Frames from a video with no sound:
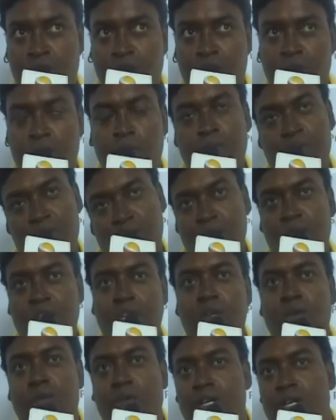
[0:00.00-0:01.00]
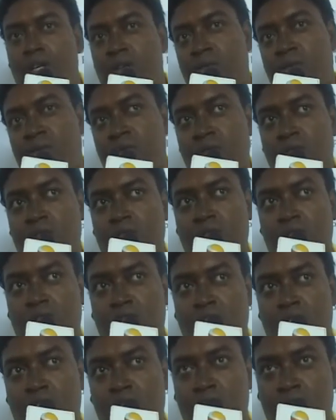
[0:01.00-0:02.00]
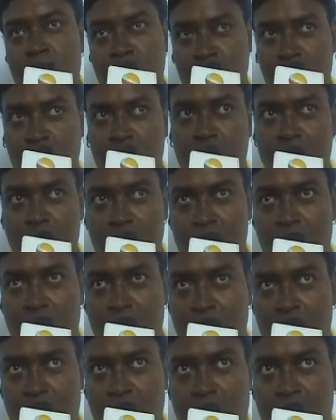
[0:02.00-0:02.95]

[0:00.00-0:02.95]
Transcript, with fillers: ரொம்ப பசுமையான ஒரு இடம் அது வந்து இந்த